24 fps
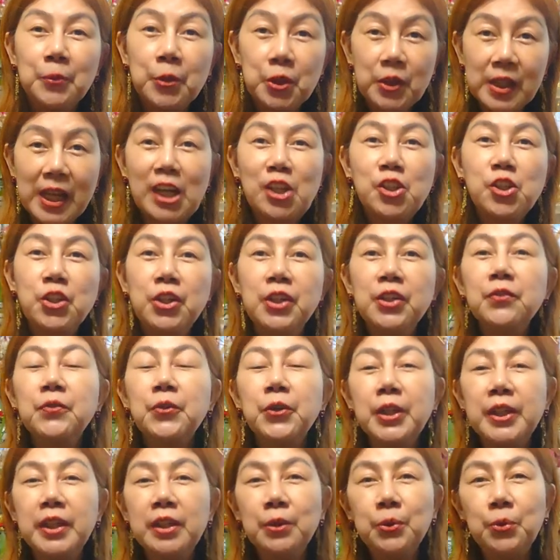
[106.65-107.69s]

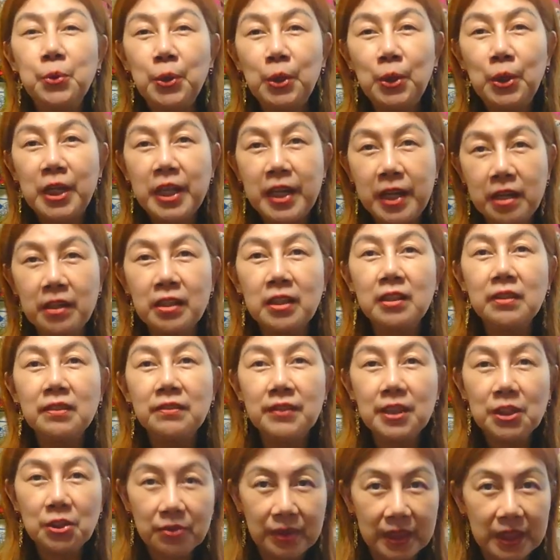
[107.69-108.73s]
protection for the whole year
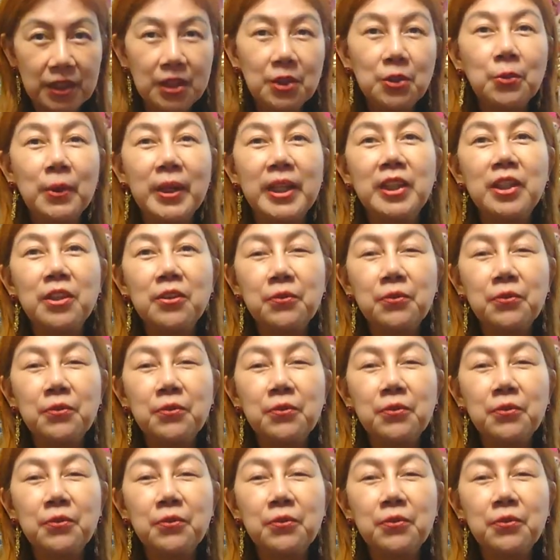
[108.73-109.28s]
of the 2024